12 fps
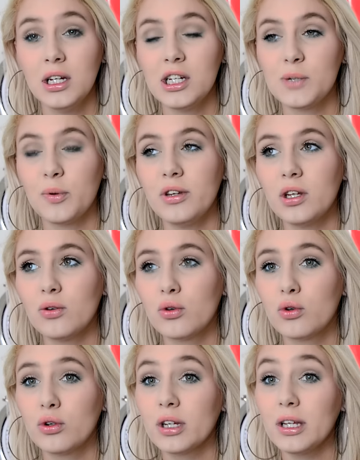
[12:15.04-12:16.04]
J'ai pas envie de dire de
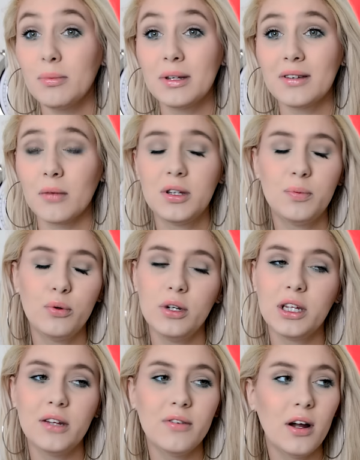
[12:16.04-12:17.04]
conneries mais c'est un petit peu
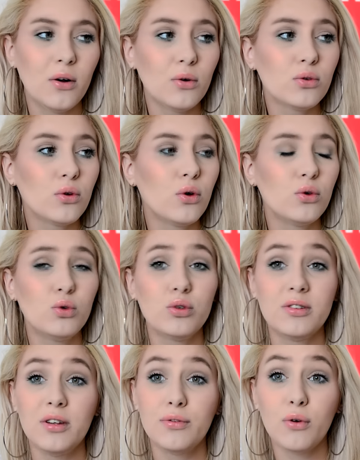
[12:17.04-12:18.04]
l'équivalent de, de,
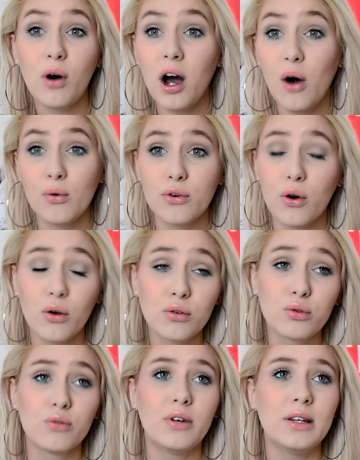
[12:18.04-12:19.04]
Sephora en
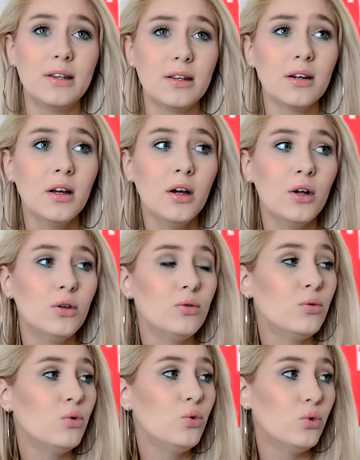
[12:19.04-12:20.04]
France on va dire.
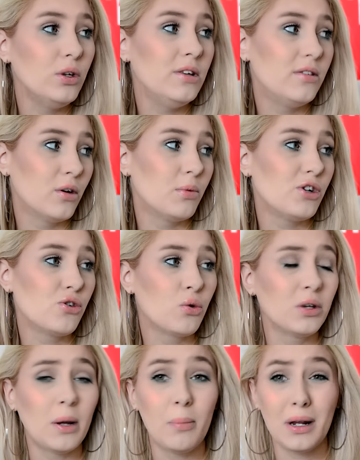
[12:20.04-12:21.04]
Nous ici en Belgique
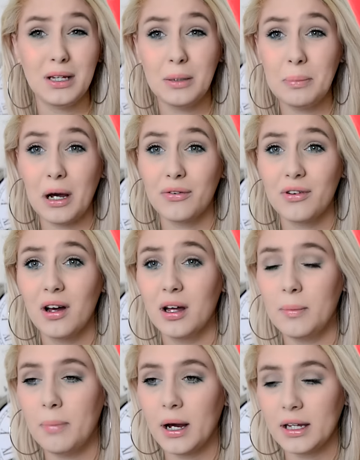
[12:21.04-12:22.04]
on a Planète Parfum
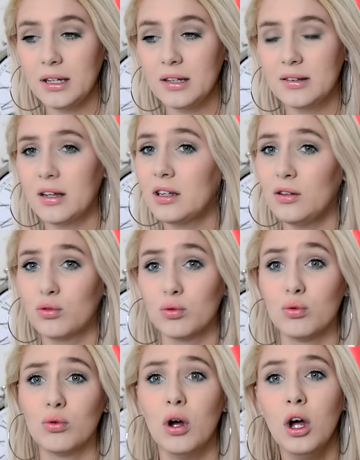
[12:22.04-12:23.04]
et Paris XL qui
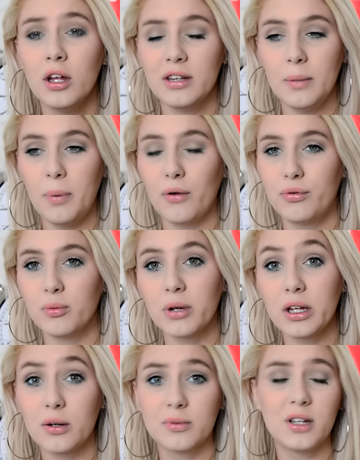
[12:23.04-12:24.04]
sont des
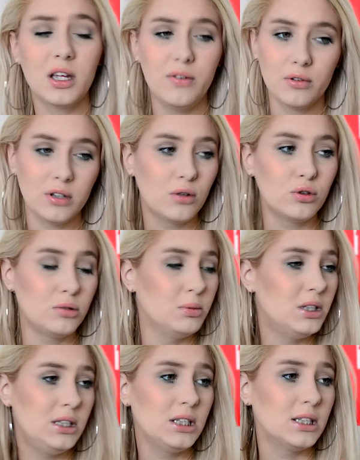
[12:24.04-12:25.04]
parfumeries comme ça qui vendent des
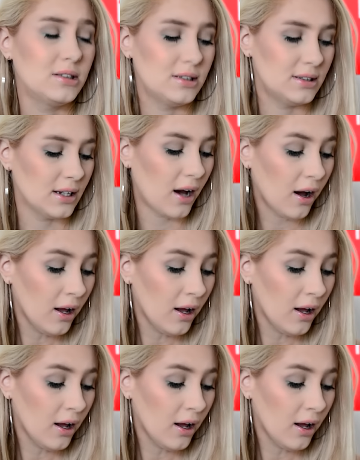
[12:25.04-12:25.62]
cosmétiques etc.